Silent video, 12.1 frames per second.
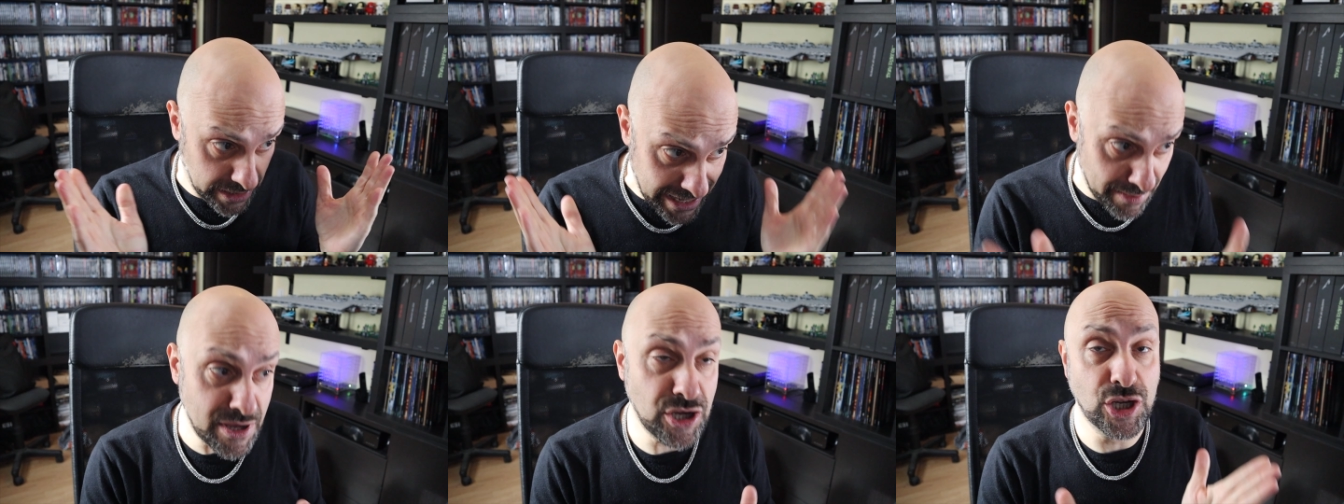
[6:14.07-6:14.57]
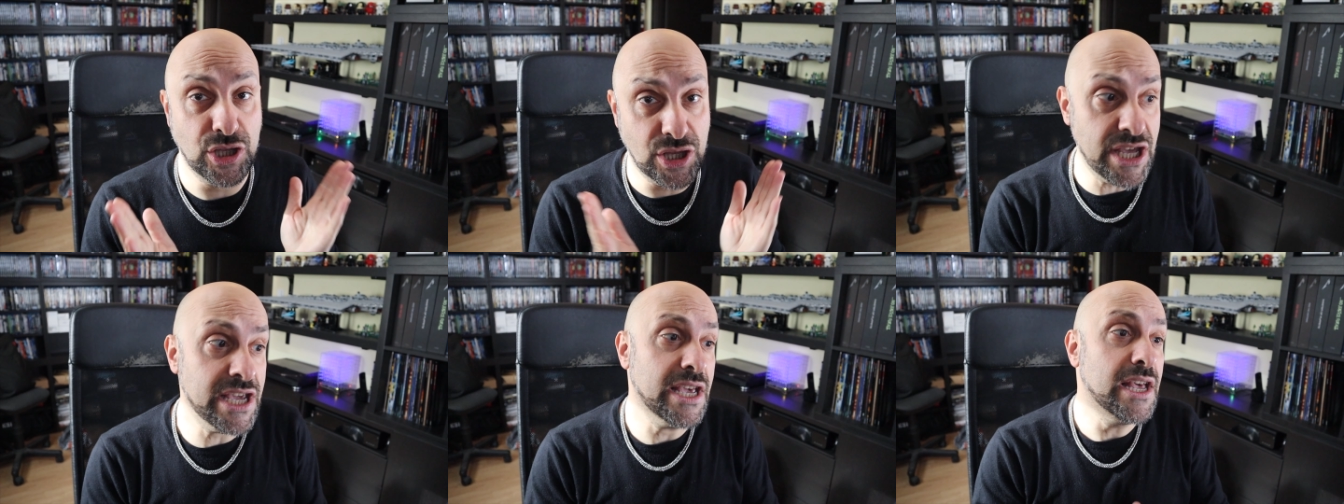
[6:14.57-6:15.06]
gli amici
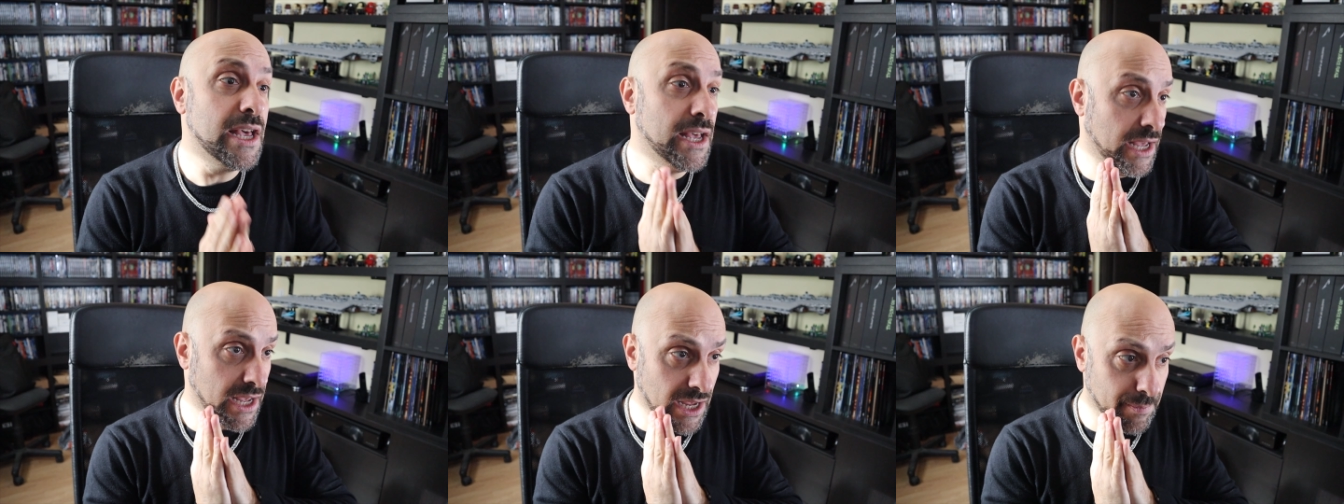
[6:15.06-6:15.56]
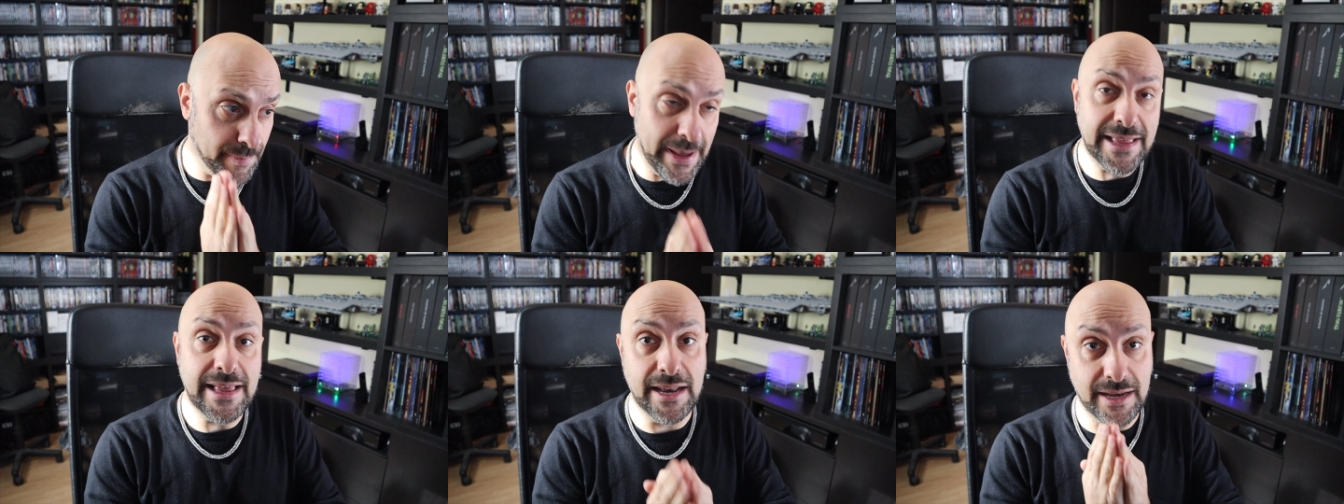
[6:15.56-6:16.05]
di eh,
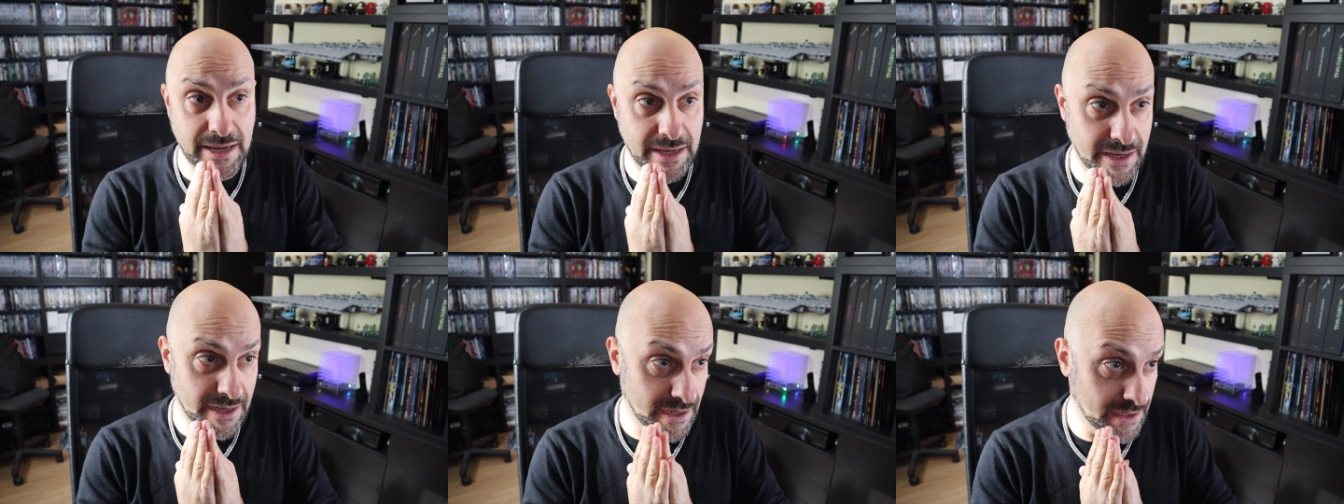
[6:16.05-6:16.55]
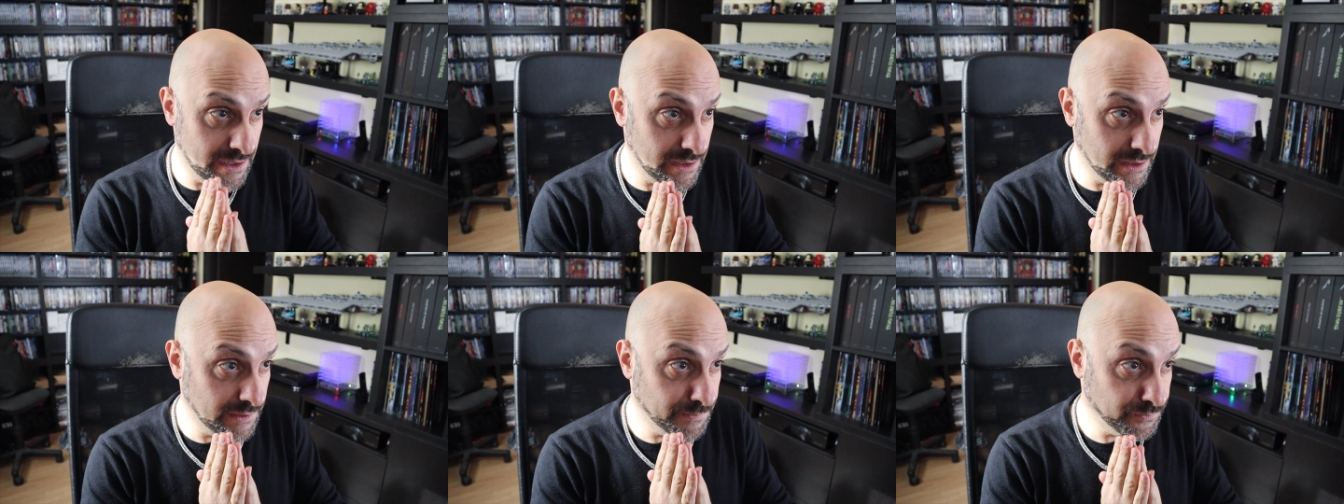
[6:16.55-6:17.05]

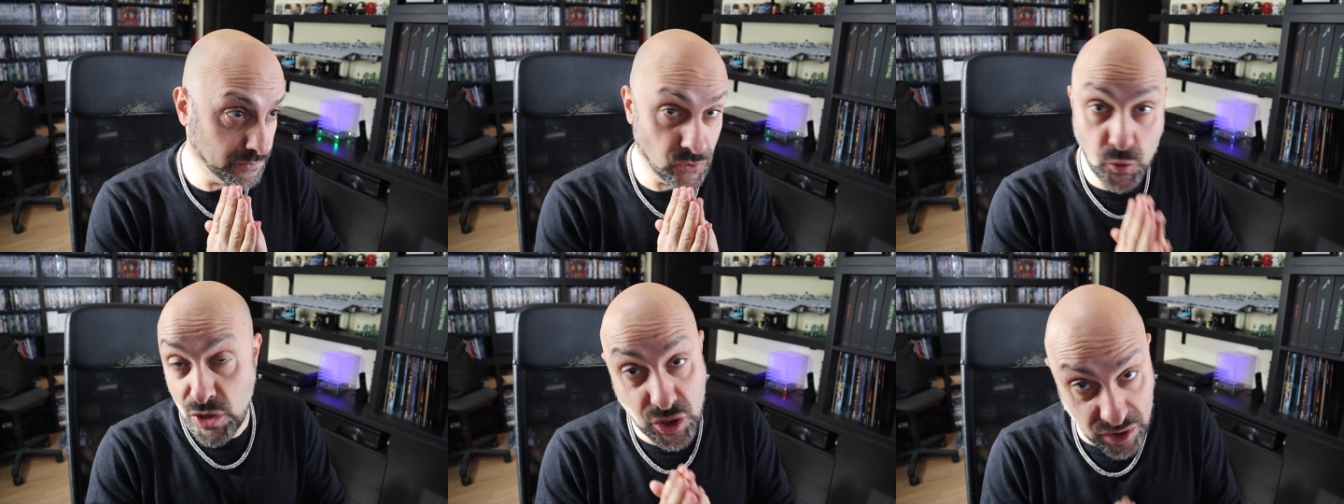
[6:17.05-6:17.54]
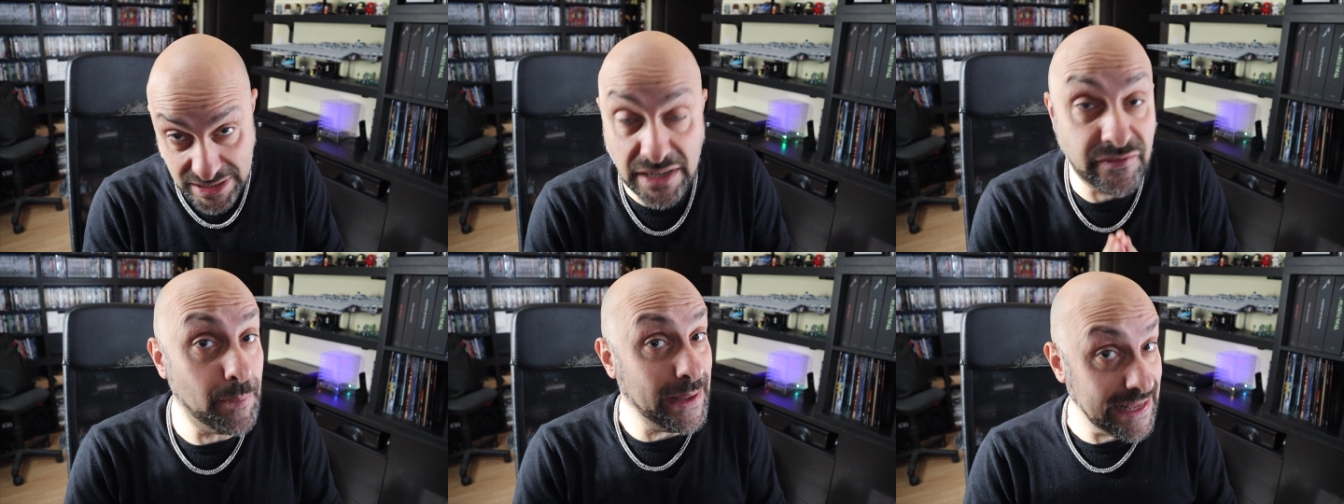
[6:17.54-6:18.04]
Pedal eh, Do It
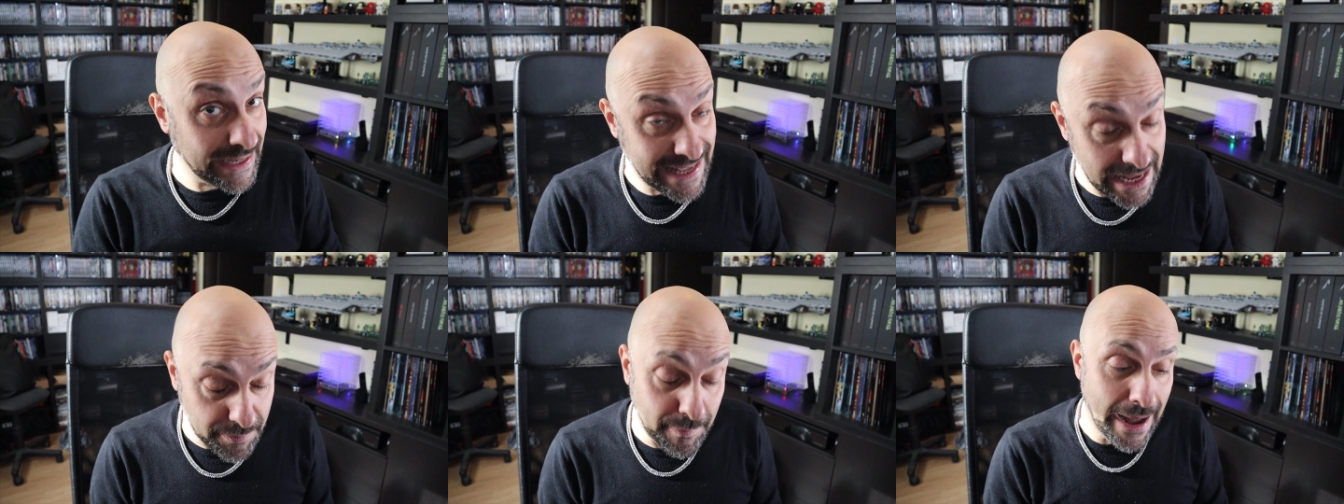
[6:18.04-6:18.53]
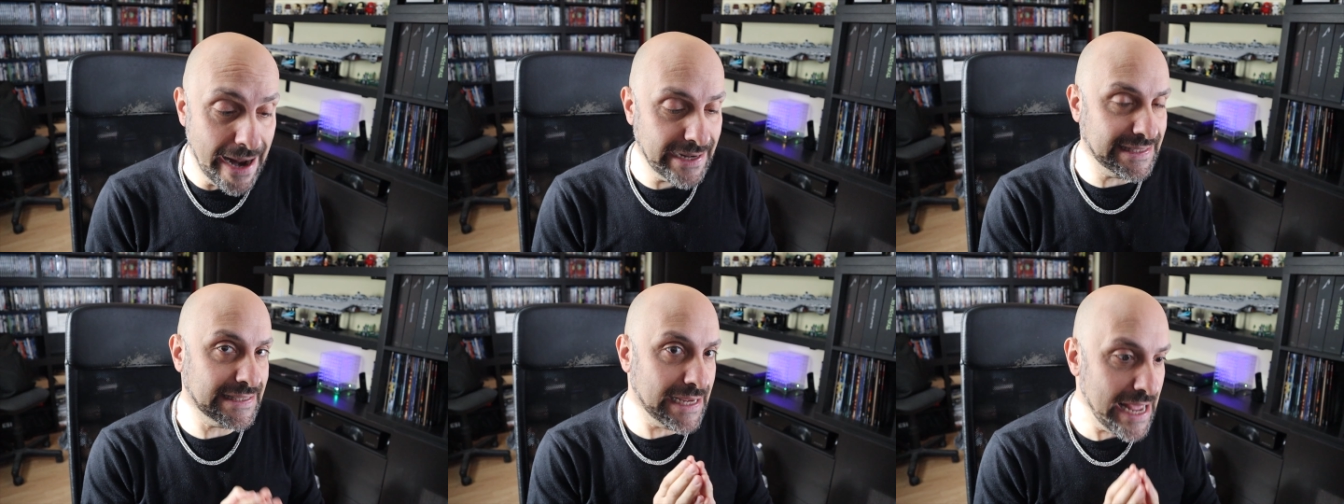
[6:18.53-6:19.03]
Yourself Pedal Gear
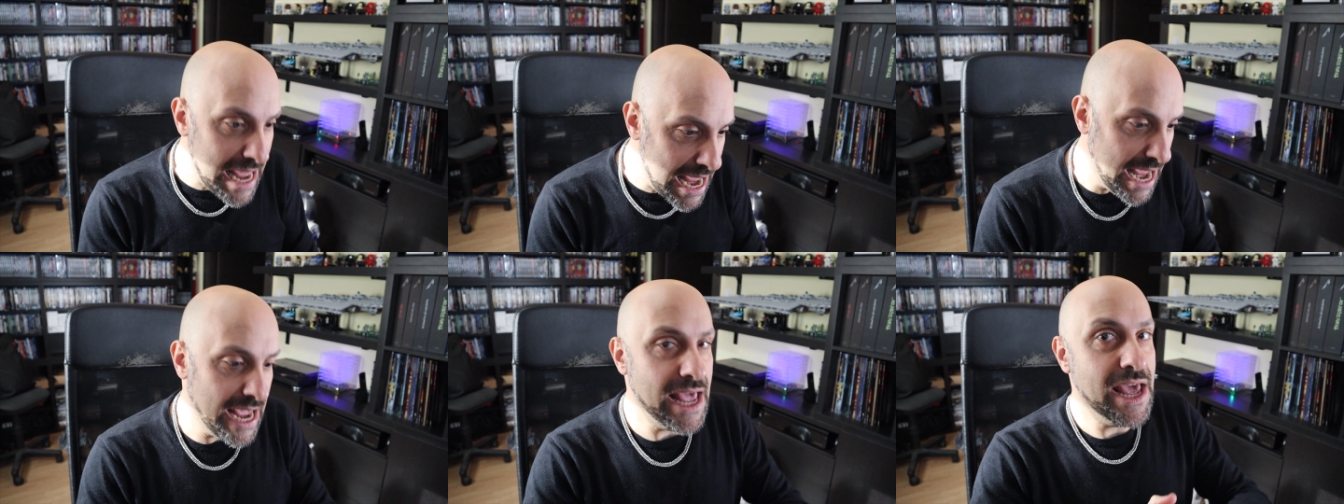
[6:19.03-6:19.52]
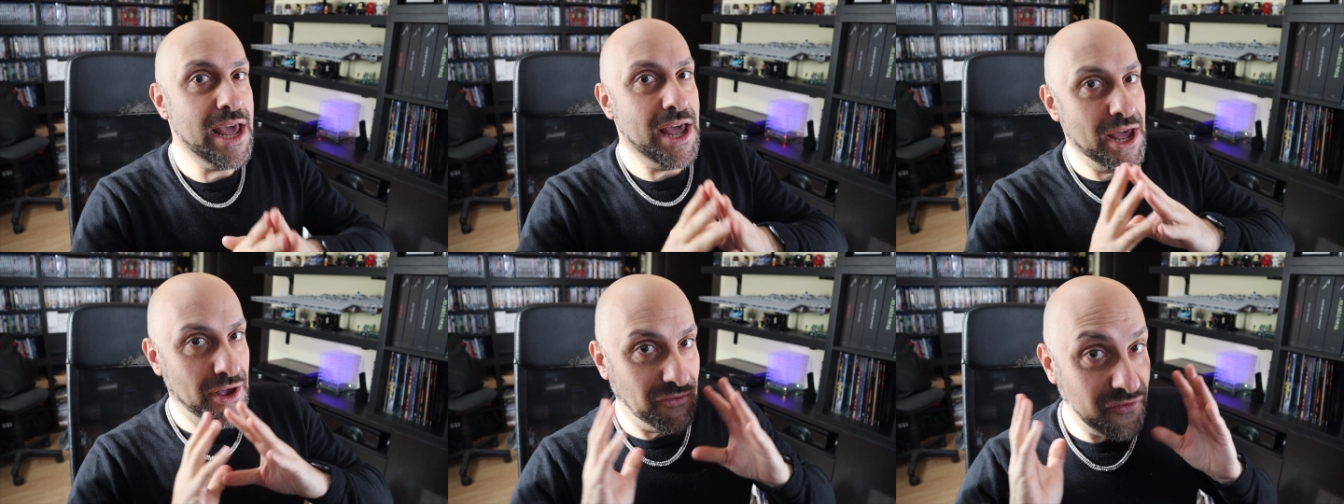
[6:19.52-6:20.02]
Parts e
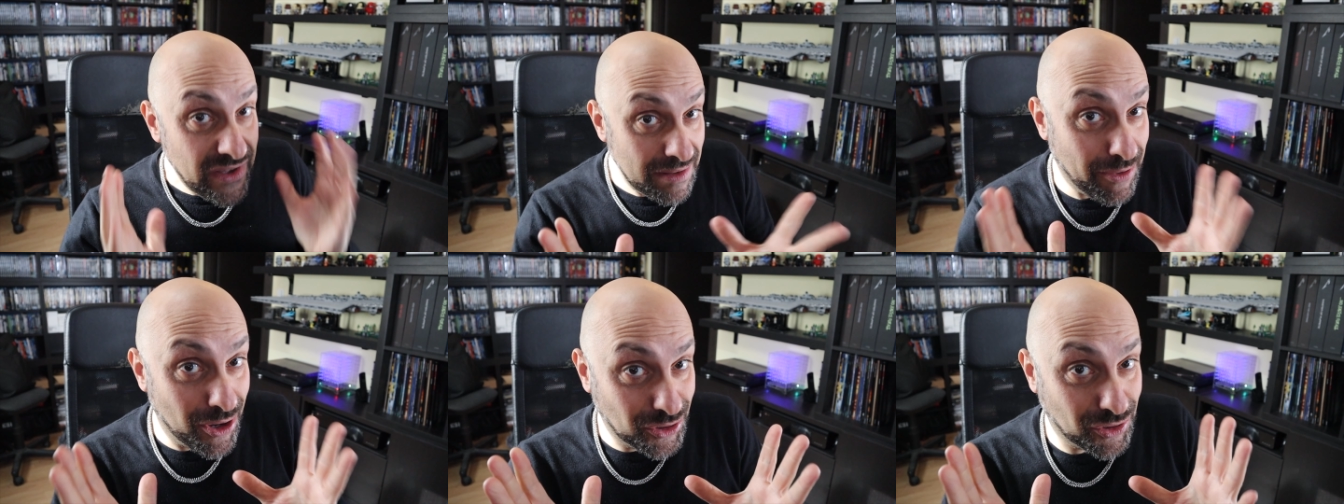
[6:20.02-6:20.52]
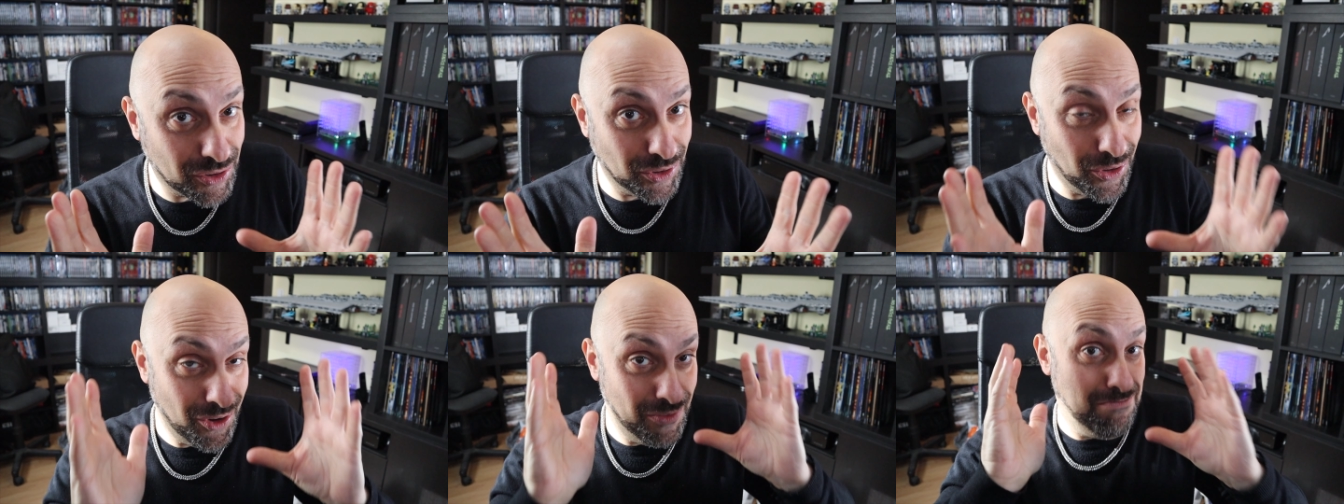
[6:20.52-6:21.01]
vi
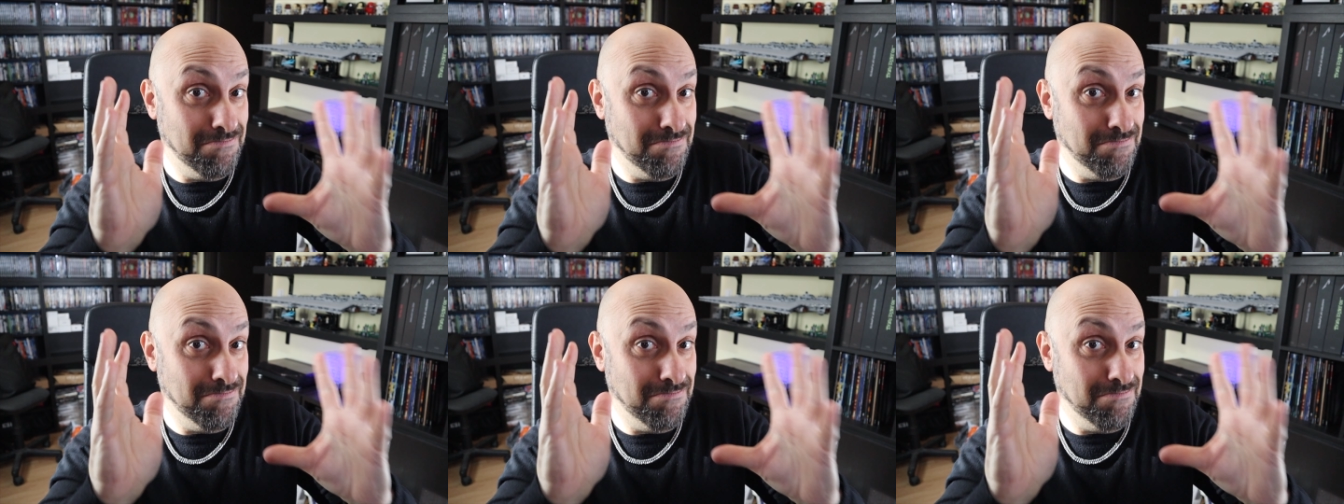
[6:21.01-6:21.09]
posso